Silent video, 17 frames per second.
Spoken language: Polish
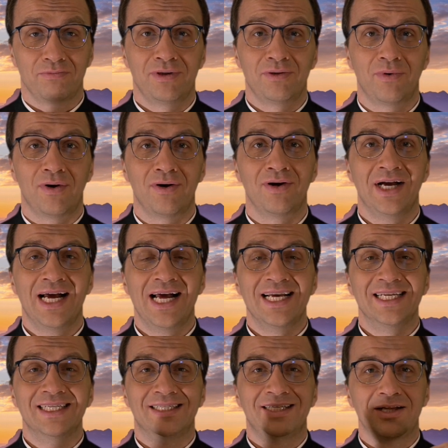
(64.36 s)
było
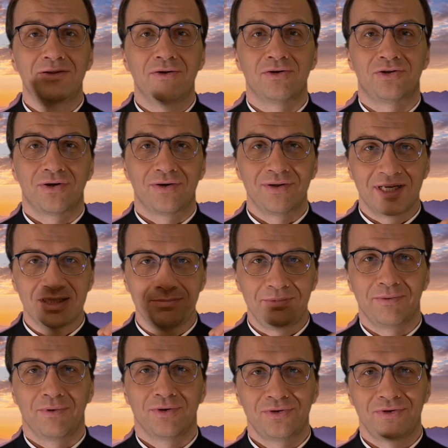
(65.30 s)
zjednoczone z
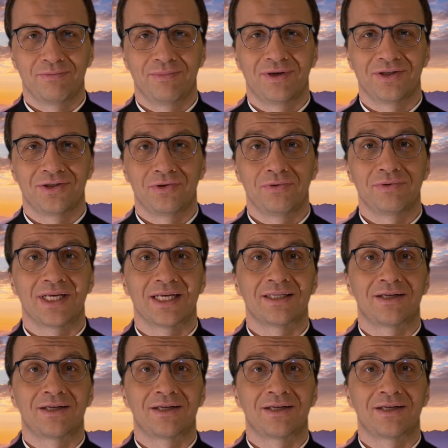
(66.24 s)
miłością Chrystusa,